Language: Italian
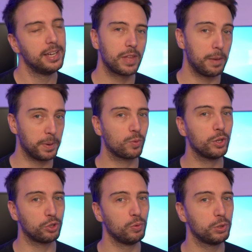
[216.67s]
E per
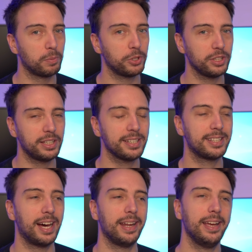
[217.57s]
quanto ho avuto modo di
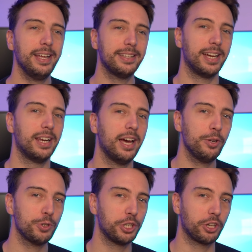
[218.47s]
testare, Intel è
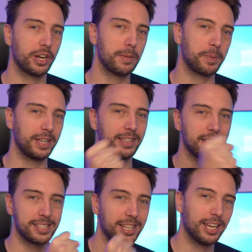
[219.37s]
riuscito a
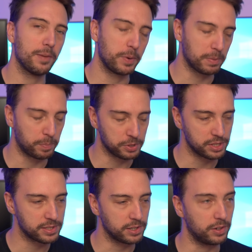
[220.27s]
riprendersi la prima
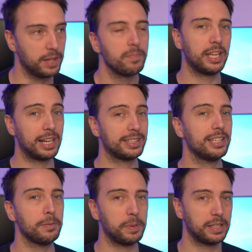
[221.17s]
posizione. In realtà
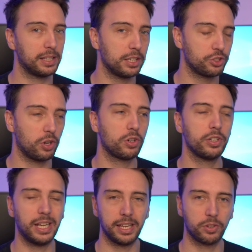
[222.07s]
dipende dal gioco e
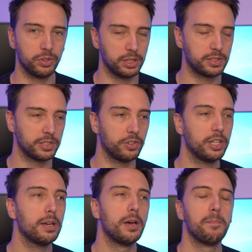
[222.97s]
dalle
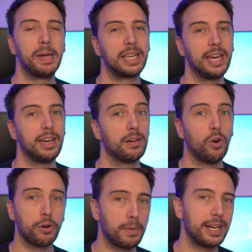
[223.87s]
condizioni, perché
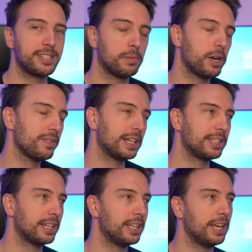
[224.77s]
ormai siamo
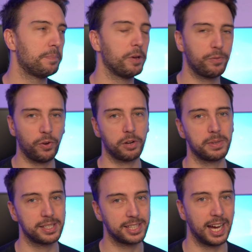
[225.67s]
arrivati a delle
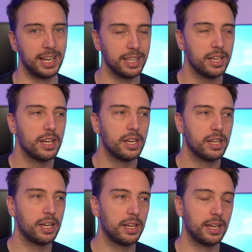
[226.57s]
performance tali
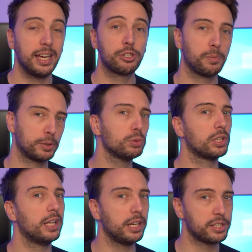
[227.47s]
eh, e soprattutto a
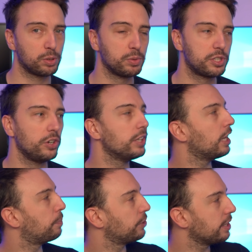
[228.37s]
delle risoluzioni e
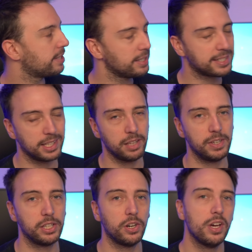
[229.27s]
delle potenze di schede
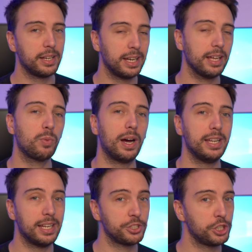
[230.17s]
video nelle
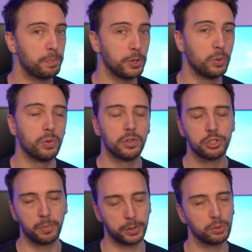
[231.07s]
quali la CPU,
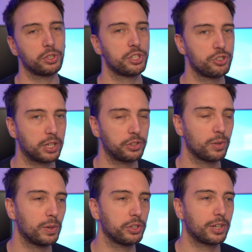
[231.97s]
soprattutto se giocate in
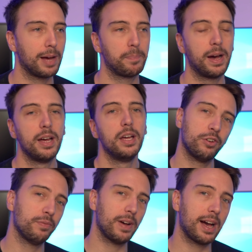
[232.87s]
4K,
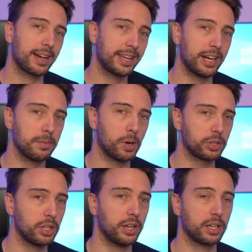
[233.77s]
non va a creare
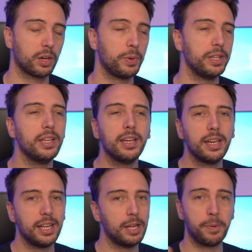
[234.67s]
bottleneck,
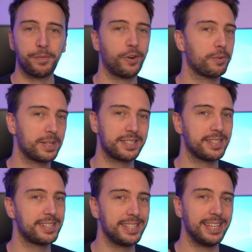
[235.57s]
quindi le performance
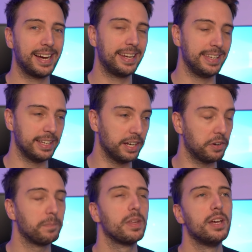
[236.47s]
si allineano.